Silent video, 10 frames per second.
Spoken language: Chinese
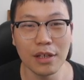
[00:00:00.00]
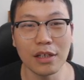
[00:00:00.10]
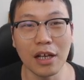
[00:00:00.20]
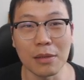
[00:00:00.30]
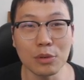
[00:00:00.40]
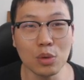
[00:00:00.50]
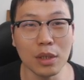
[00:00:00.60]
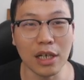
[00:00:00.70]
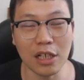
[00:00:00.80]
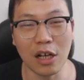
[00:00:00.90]
很不错
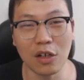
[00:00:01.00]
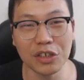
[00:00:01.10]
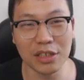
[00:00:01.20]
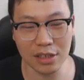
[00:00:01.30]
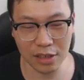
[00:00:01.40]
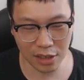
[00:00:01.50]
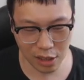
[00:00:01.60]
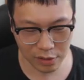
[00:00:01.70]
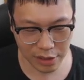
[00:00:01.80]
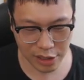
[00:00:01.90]
的，然后这次乐
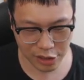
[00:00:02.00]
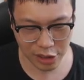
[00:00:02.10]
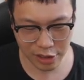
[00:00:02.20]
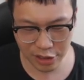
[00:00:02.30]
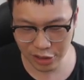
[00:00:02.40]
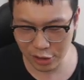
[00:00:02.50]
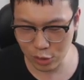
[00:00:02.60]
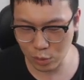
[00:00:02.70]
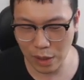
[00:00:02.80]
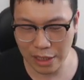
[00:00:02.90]
高呢也是诚意十
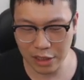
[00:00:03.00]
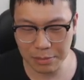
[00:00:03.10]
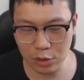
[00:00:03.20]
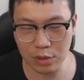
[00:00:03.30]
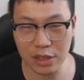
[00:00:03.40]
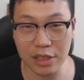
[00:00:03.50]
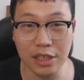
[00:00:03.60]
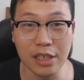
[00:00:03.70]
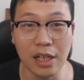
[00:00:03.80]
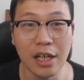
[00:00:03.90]
足啊，那么具体的
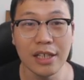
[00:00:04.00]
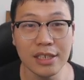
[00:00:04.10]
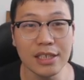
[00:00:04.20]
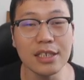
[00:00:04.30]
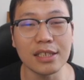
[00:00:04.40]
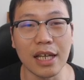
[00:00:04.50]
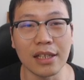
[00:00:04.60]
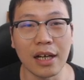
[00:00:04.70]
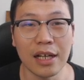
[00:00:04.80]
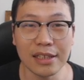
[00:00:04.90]
这个细节
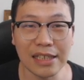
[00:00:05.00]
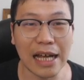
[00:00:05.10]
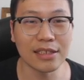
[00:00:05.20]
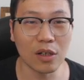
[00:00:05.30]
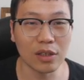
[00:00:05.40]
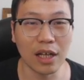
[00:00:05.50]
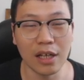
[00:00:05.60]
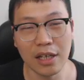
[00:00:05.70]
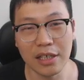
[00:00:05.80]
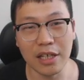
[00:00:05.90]
呢打造
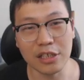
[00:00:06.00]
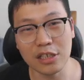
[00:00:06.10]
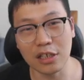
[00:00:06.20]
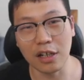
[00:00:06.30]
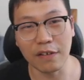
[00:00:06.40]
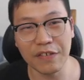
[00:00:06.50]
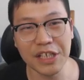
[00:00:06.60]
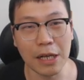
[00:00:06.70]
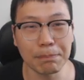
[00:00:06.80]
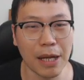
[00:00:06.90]
的也是非
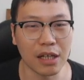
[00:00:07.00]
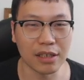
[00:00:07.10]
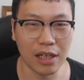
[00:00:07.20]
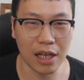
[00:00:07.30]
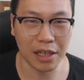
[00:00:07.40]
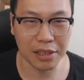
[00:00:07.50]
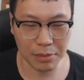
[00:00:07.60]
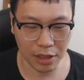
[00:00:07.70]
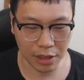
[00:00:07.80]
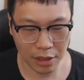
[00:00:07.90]
常棒的啊，那
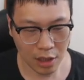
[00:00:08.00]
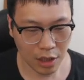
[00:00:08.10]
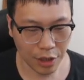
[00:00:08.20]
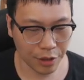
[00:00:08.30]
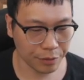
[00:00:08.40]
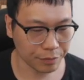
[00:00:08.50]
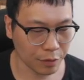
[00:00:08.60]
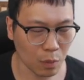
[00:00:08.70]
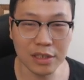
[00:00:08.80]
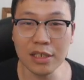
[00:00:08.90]
么嗯
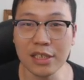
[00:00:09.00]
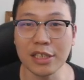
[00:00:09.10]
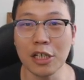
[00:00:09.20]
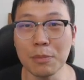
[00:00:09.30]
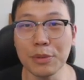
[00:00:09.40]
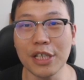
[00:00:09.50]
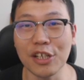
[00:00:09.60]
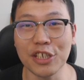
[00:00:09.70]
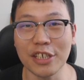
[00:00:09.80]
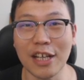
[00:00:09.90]
我自己称不
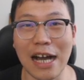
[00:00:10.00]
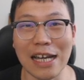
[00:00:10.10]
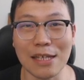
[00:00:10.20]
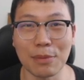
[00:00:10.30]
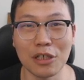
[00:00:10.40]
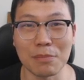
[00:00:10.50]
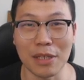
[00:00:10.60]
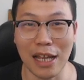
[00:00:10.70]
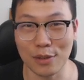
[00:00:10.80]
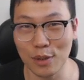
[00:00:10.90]
上是一个哈利波特
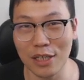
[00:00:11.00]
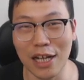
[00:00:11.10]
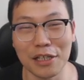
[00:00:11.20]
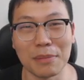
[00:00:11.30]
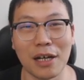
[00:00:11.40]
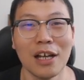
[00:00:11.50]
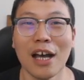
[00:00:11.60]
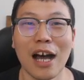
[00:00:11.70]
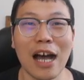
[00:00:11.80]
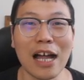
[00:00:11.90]
迷了，虽然那么
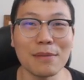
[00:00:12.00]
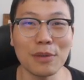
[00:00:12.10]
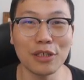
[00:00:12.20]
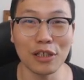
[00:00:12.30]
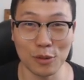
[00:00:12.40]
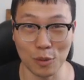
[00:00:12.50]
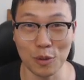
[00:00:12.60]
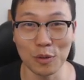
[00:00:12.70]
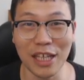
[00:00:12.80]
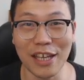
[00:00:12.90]
哈利波特的所
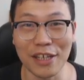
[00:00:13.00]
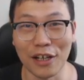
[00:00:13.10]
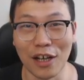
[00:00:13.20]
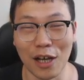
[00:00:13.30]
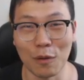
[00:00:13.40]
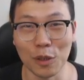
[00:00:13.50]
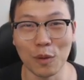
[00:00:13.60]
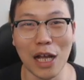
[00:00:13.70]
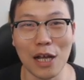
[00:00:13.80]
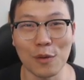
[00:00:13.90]
有电影啊我
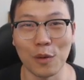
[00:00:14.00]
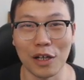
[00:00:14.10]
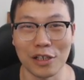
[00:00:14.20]
都看过，